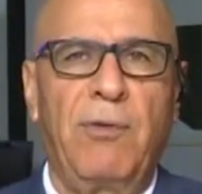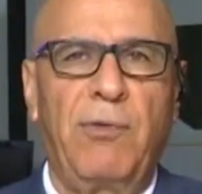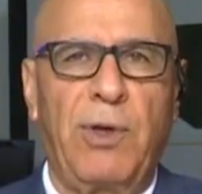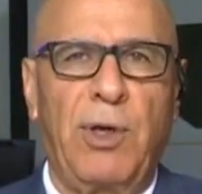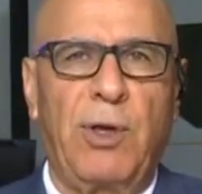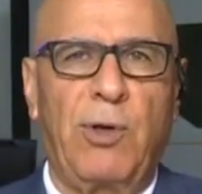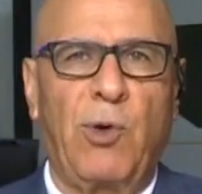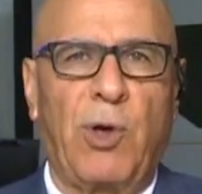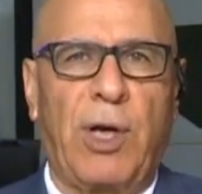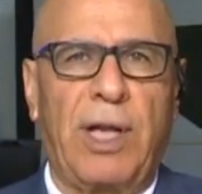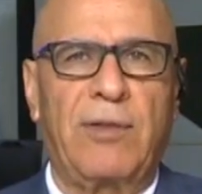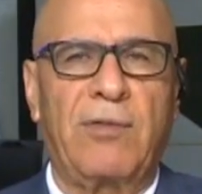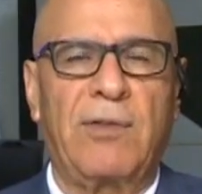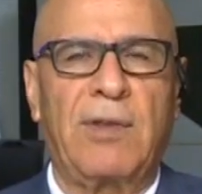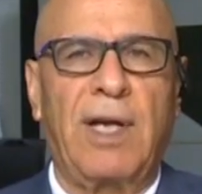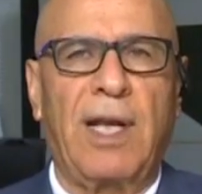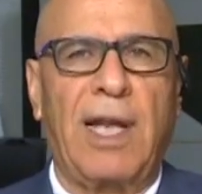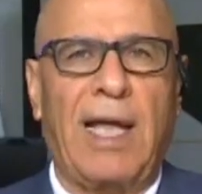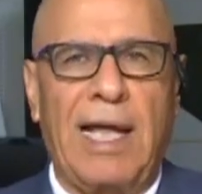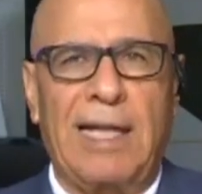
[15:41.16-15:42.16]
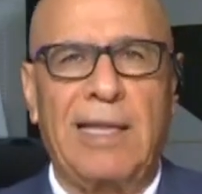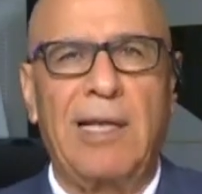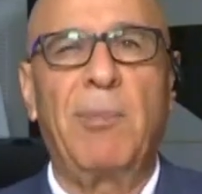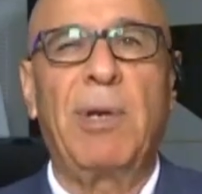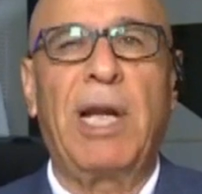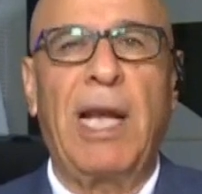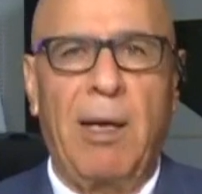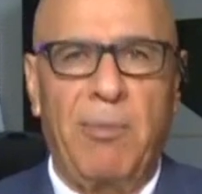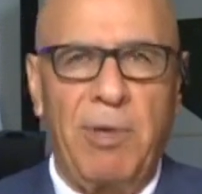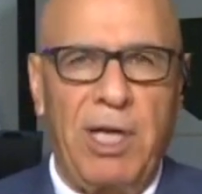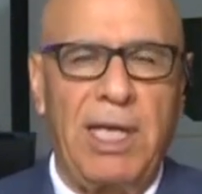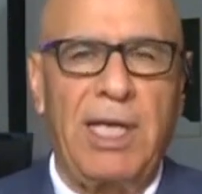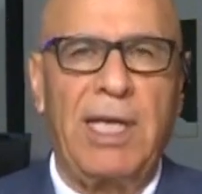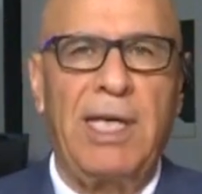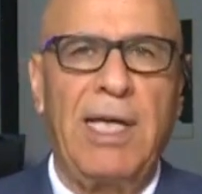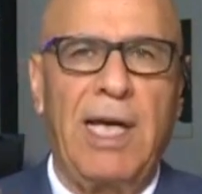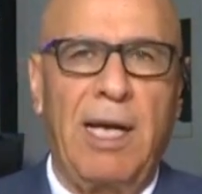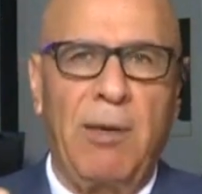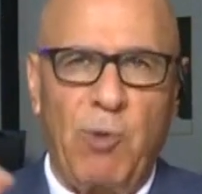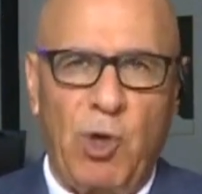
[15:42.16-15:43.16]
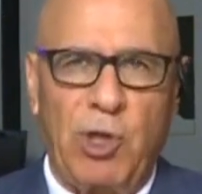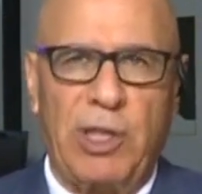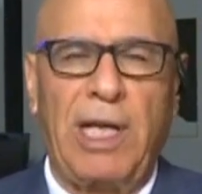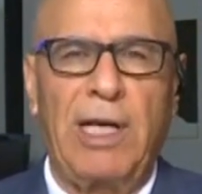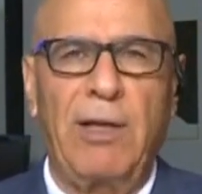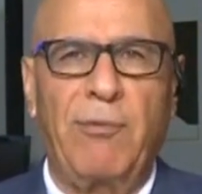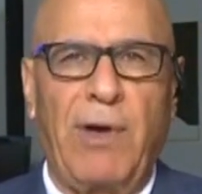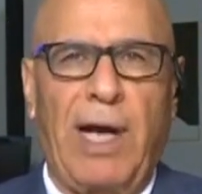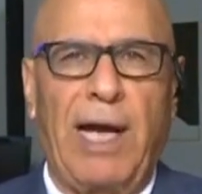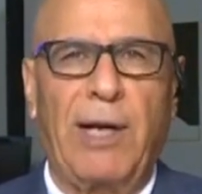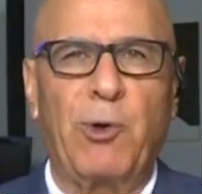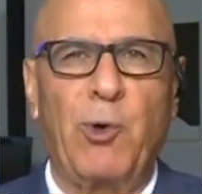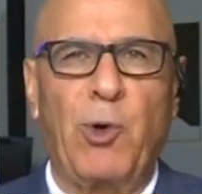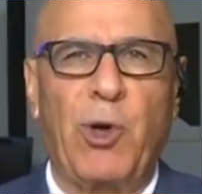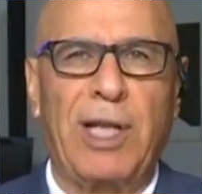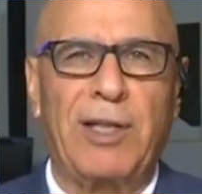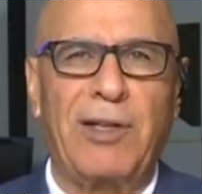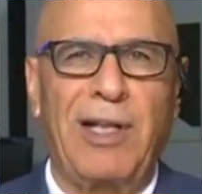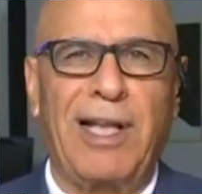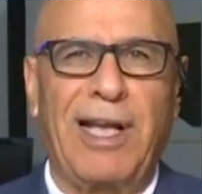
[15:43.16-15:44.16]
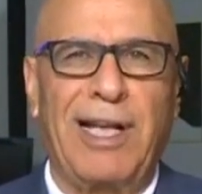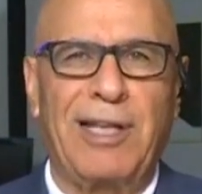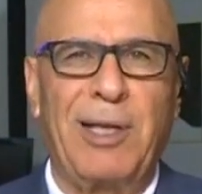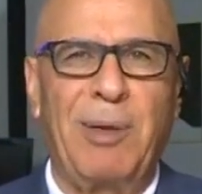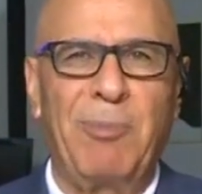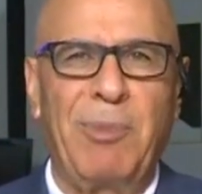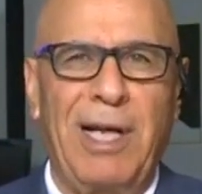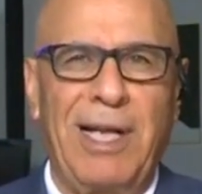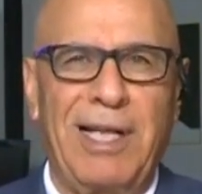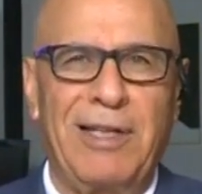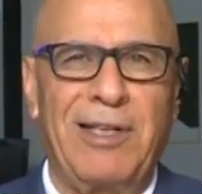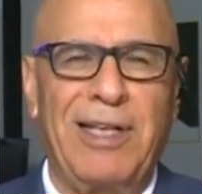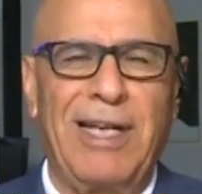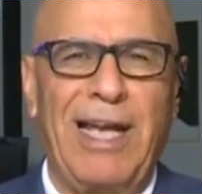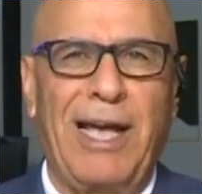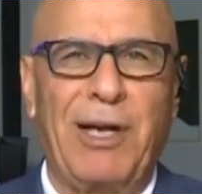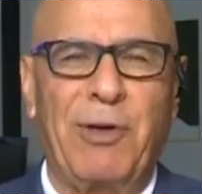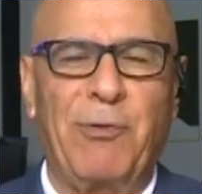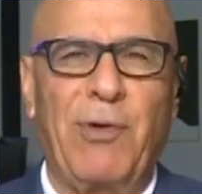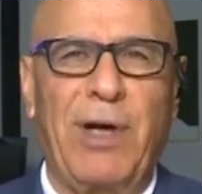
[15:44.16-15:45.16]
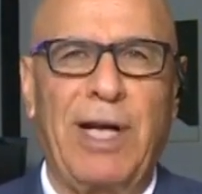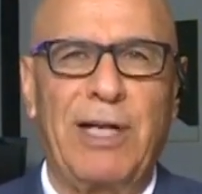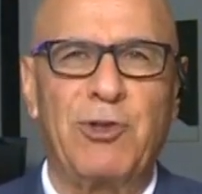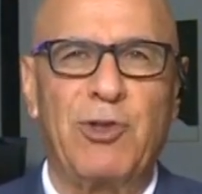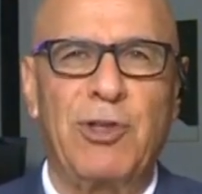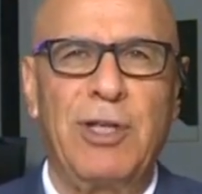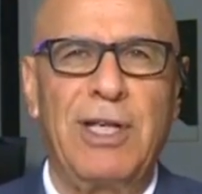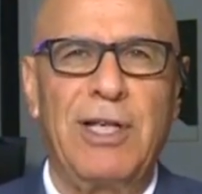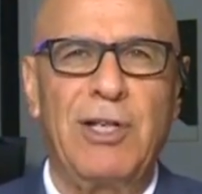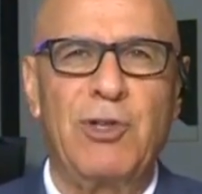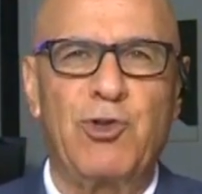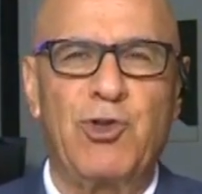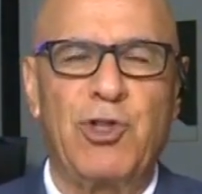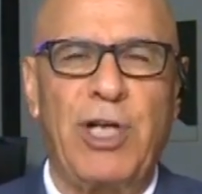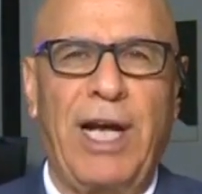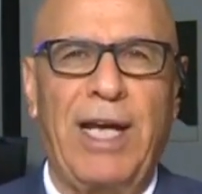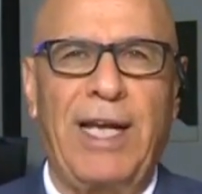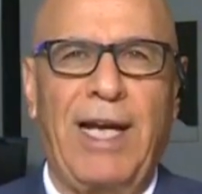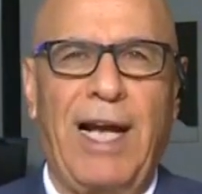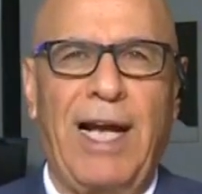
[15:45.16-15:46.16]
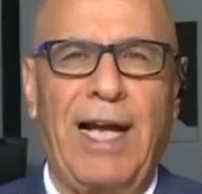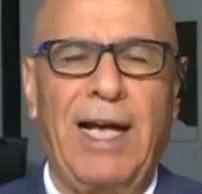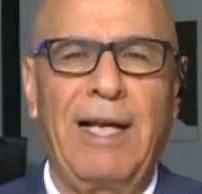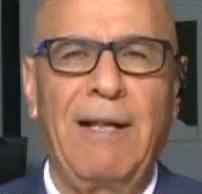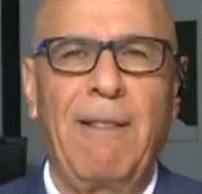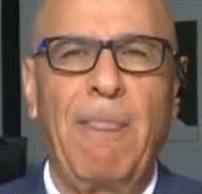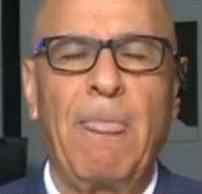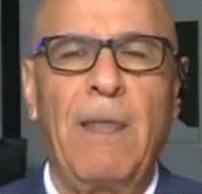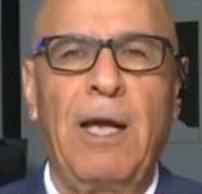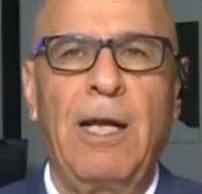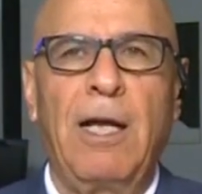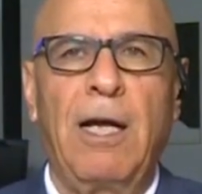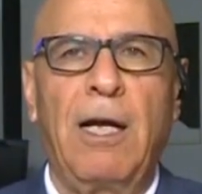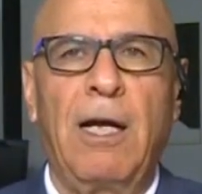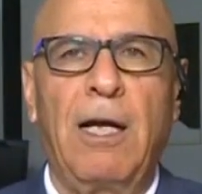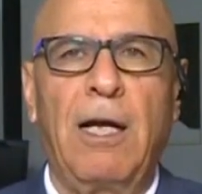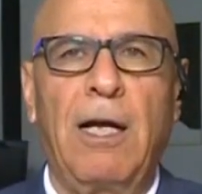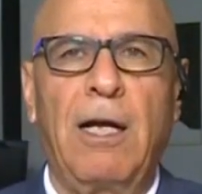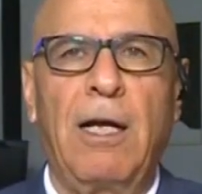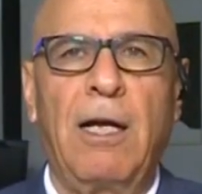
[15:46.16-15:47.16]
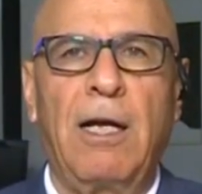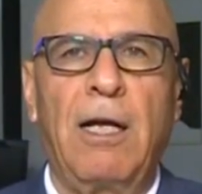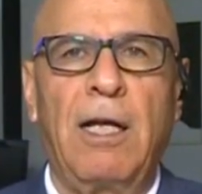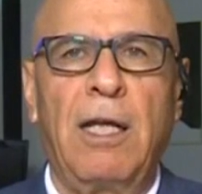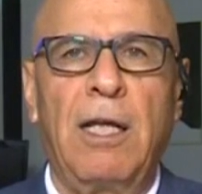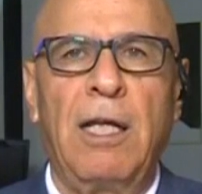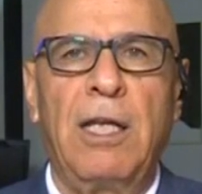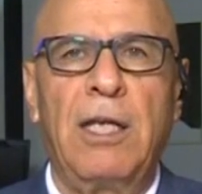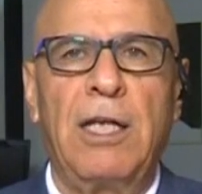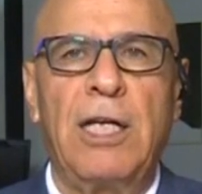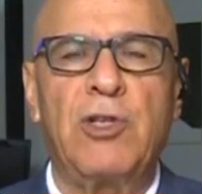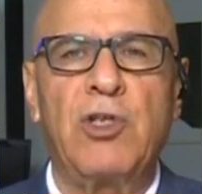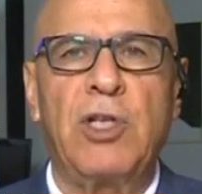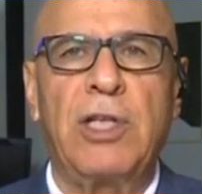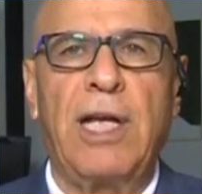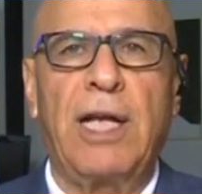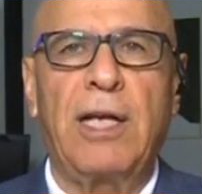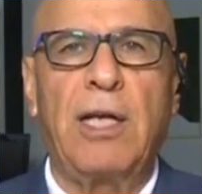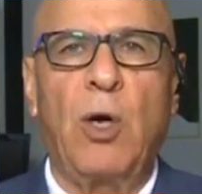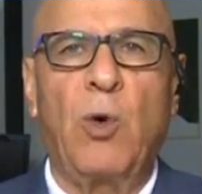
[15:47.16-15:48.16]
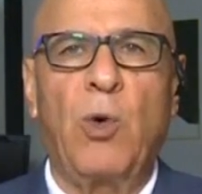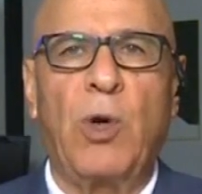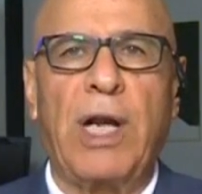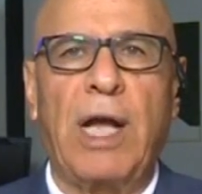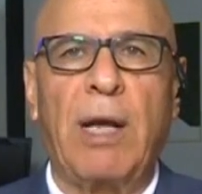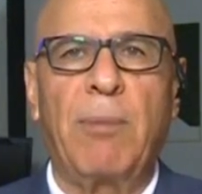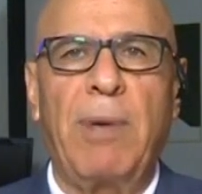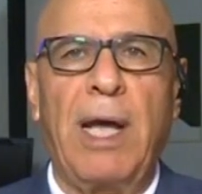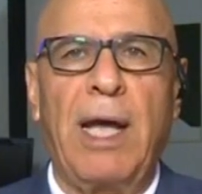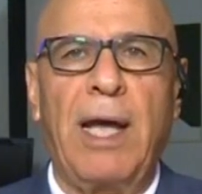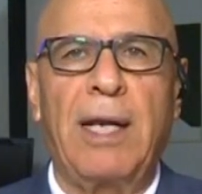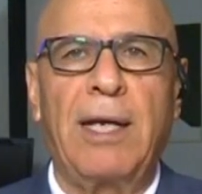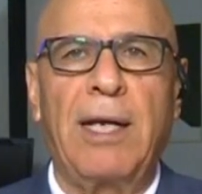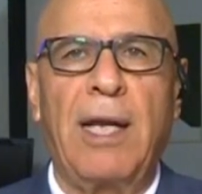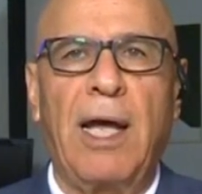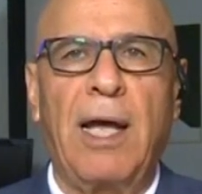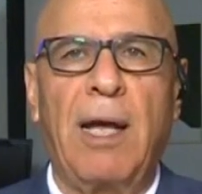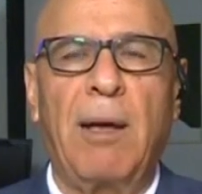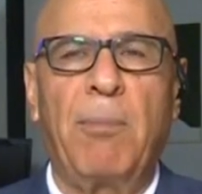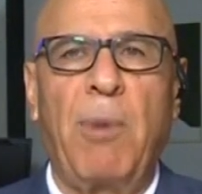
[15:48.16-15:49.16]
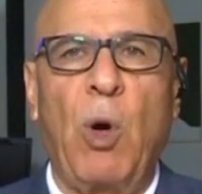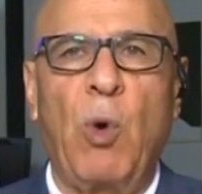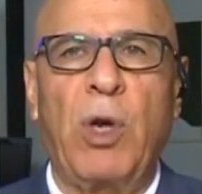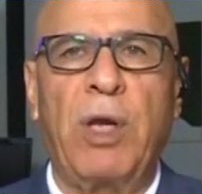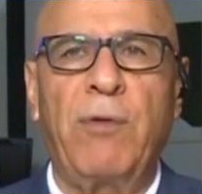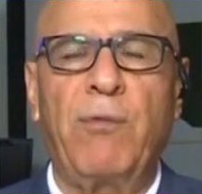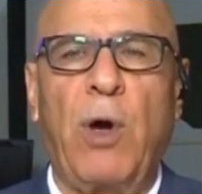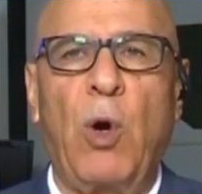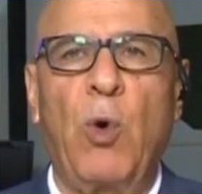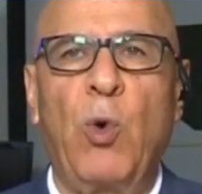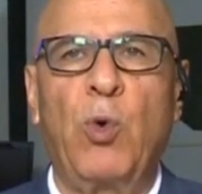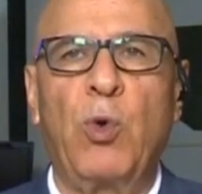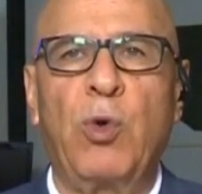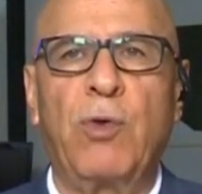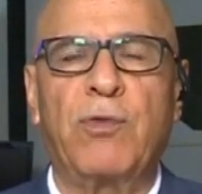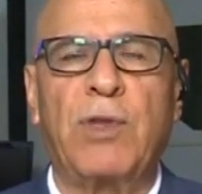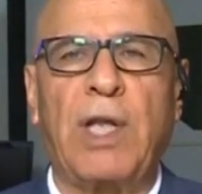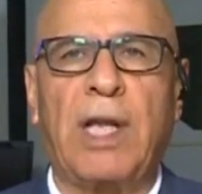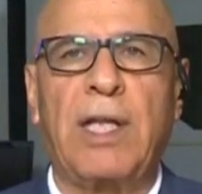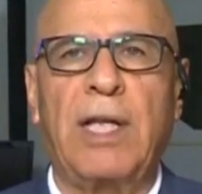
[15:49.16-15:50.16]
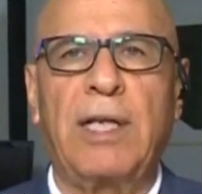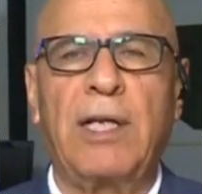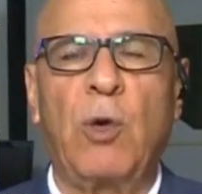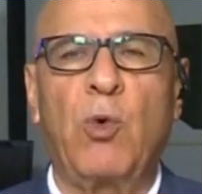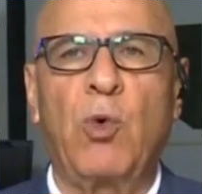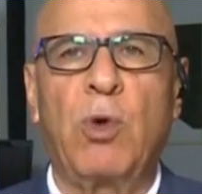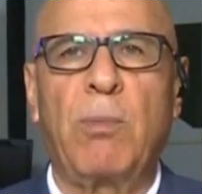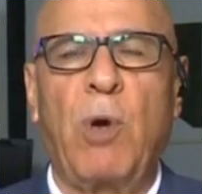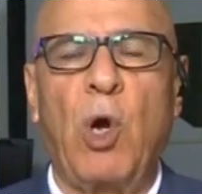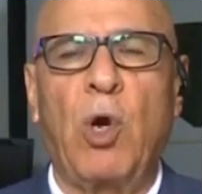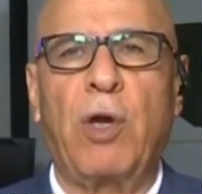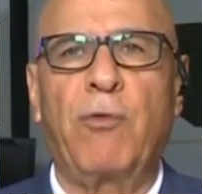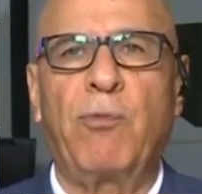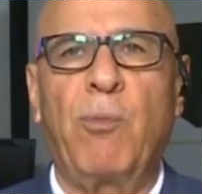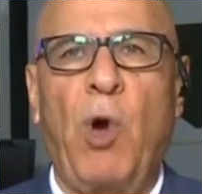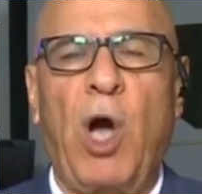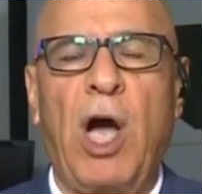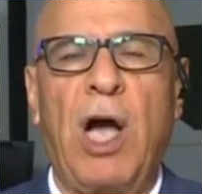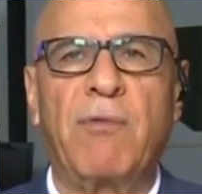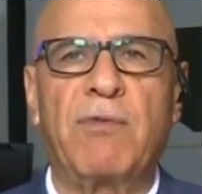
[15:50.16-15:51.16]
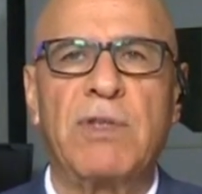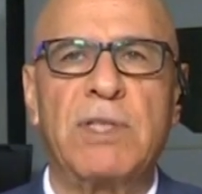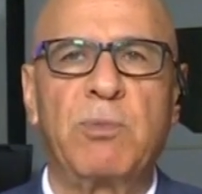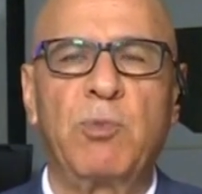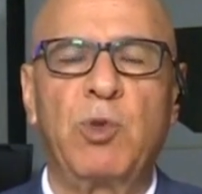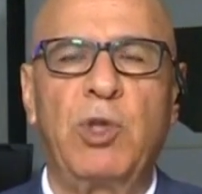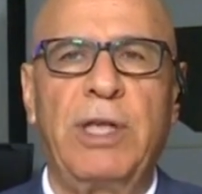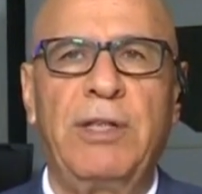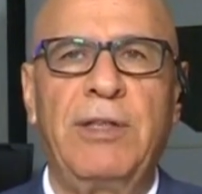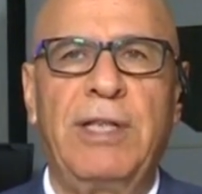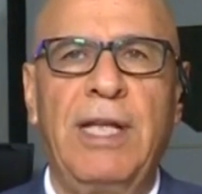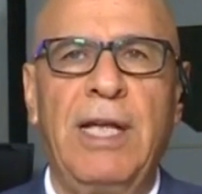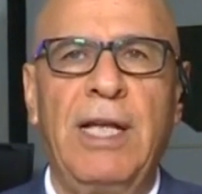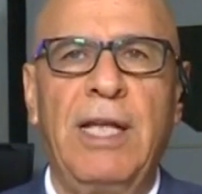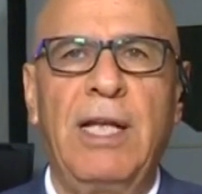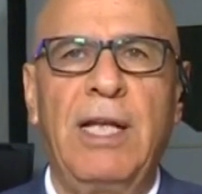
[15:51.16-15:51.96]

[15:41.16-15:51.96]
في كرة القدم الأمريكية المختلفة عن كرة القدم التي نعرفها الشائعة نجد أنه رغم أن موقفه يفترض أن يكون موقف محافظ مد...